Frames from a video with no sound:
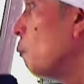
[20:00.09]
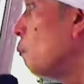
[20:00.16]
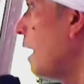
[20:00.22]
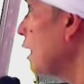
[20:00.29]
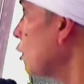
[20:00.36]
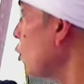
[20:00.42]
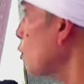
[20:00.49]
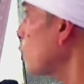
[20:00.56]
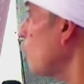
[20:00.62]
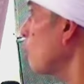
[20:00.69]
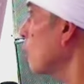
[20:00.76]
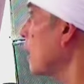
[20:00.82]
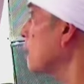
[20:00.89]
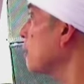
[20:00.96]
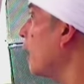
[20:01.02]
Masuk
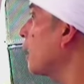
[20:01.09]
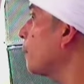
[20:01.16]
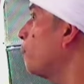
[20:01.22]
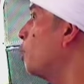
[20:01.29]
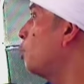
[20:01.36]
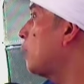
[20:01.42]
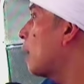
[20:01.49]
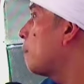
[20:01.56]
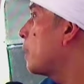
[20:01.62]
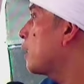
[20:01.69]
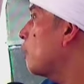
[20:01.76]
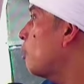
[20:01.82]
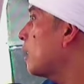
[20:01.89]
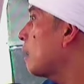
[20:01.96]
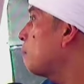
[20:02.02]
surga sangat mudah
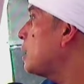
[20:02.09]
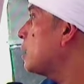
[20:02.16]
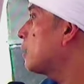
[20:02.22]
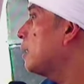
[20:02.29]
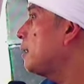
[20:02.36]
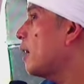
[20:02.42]
bagi orang miskin